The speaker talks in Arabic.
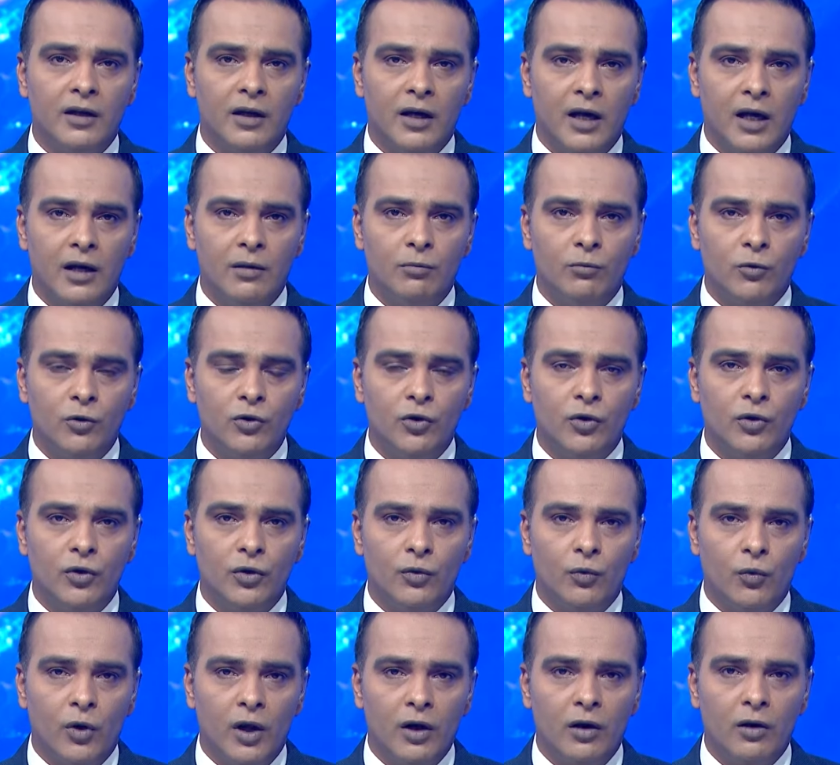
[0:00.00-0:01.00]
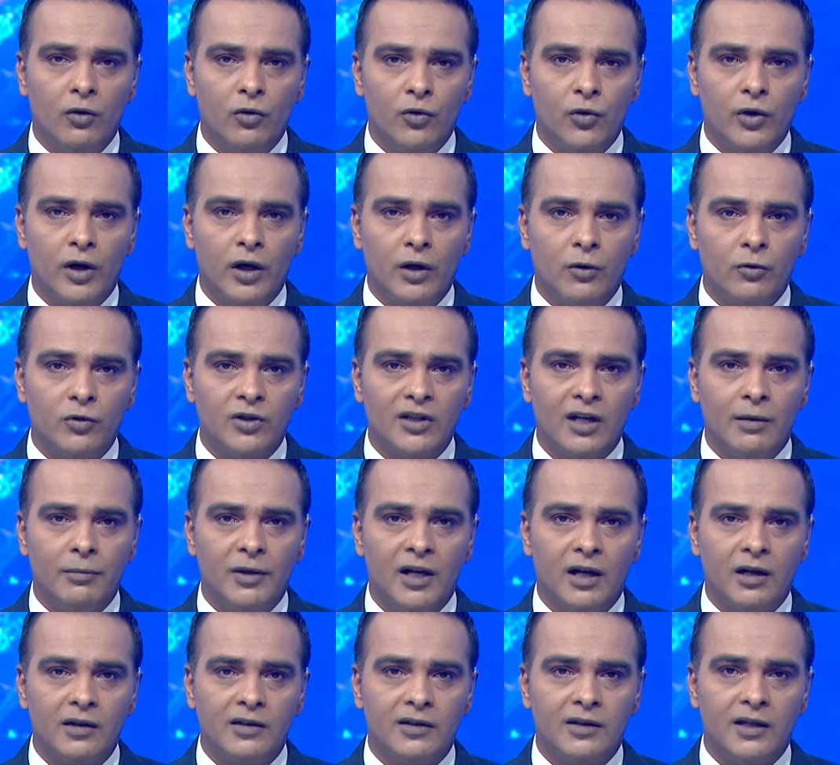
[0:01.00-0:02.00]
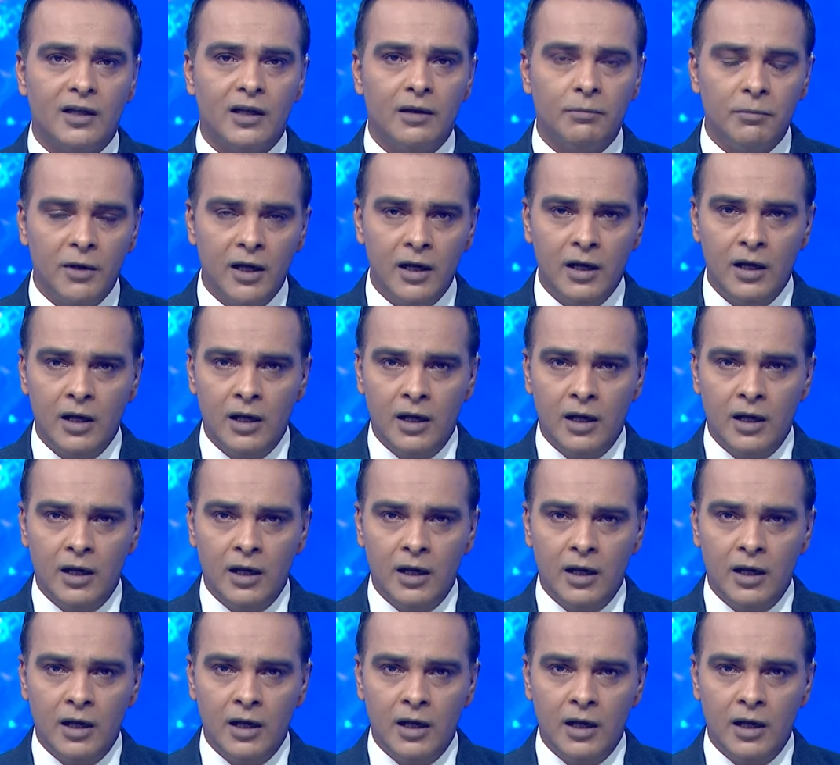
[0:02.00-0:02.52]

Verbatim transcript: المدن والقرى أسامة العزام